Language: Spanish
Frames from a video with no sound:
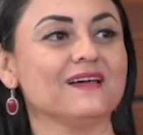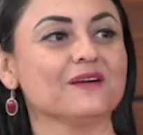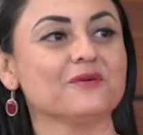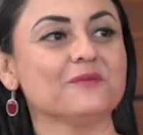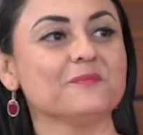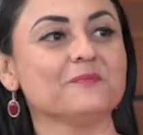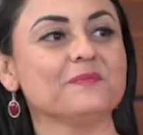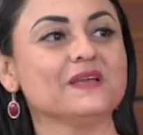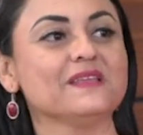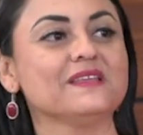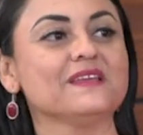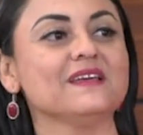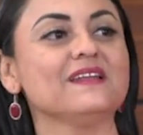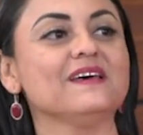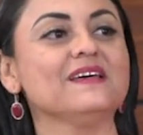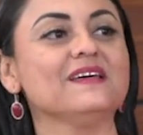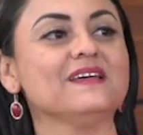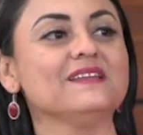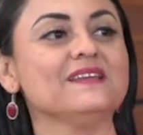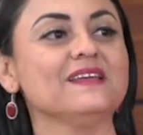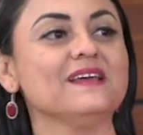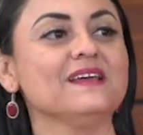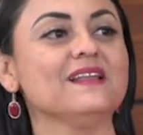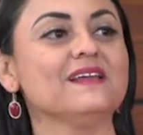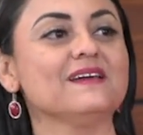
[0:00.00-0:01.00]
La compañera
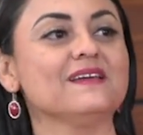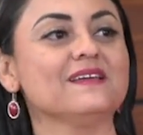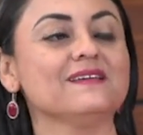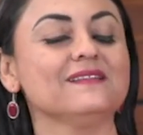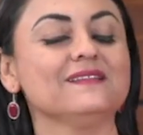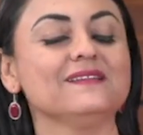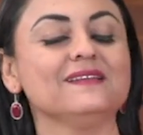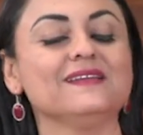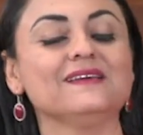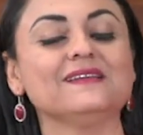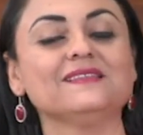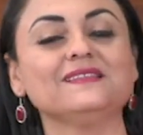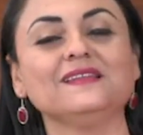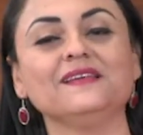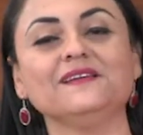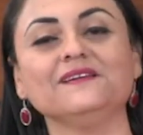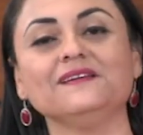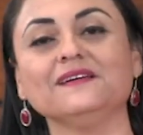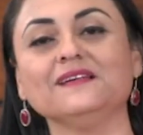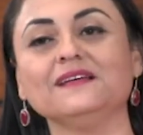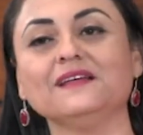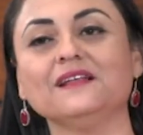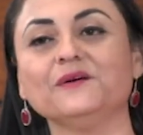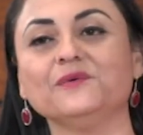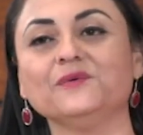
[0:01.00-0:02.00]
Daniela, que es
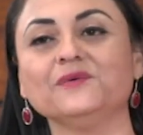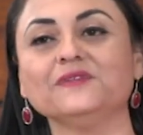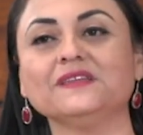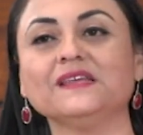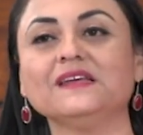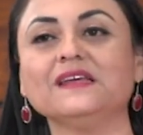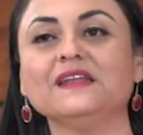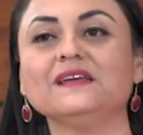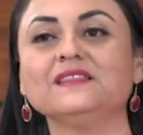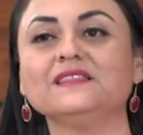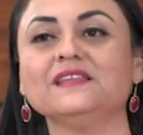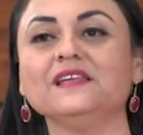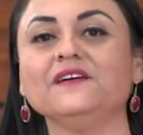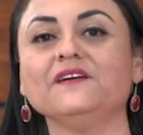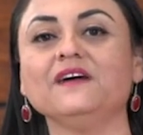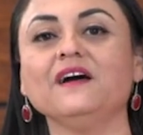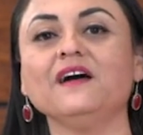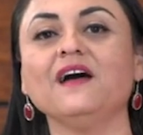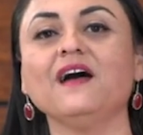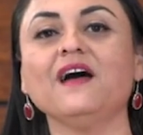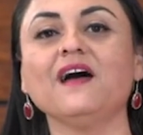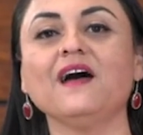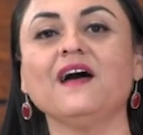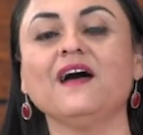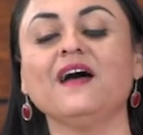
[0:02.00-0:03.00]
directiva de la Junta Directiva